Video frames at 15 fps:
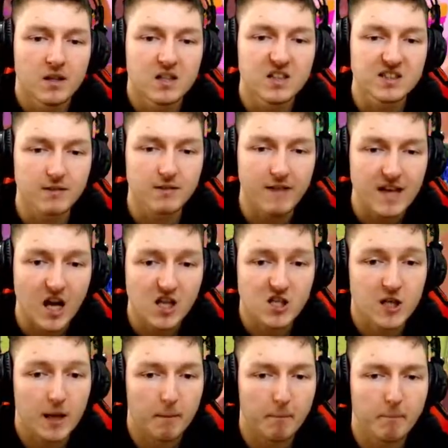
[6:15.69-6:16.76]
Hızlı ve
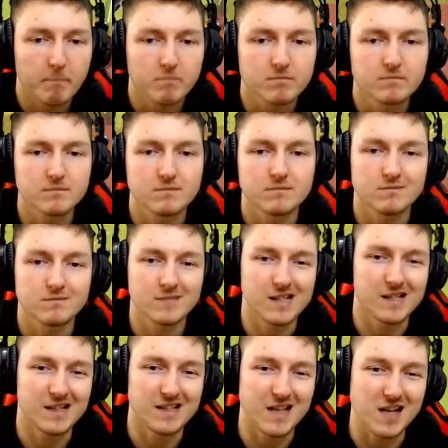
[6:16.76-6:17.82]
yaşlıyım.
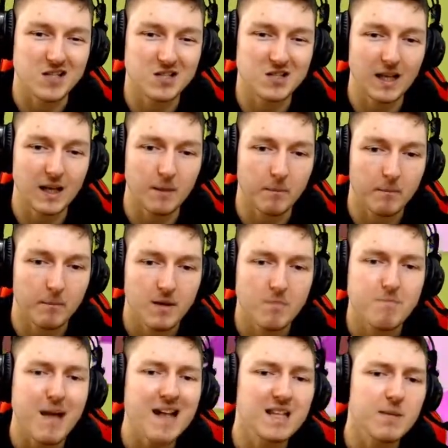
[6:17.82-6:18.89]
Ha yaşlı değilim.
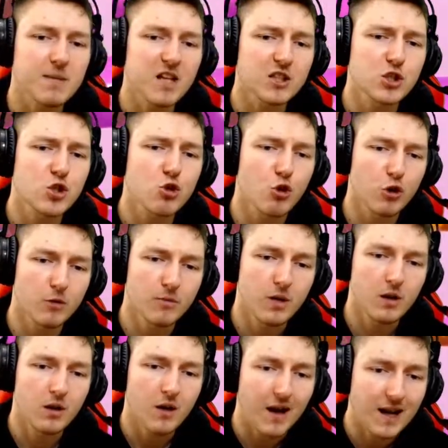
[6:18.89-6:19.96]
Belki biraz şişkoyum.
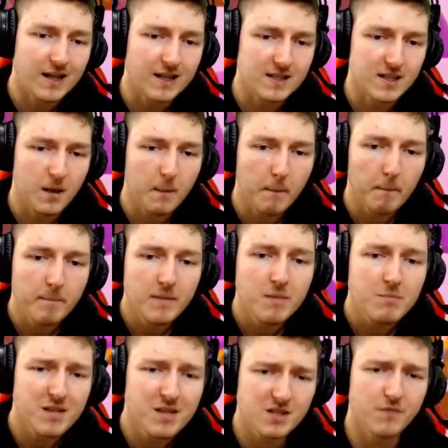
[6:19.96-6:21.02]
Arkadaşlar
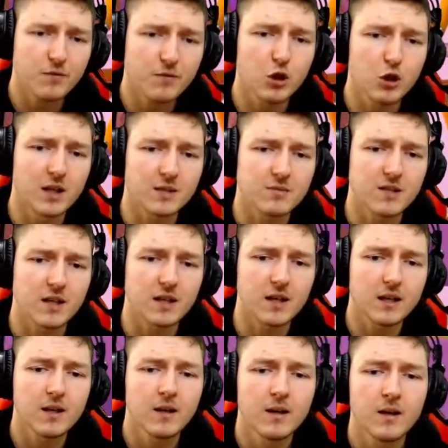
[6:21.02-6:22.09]
biraz hafif kilo aldım sanki.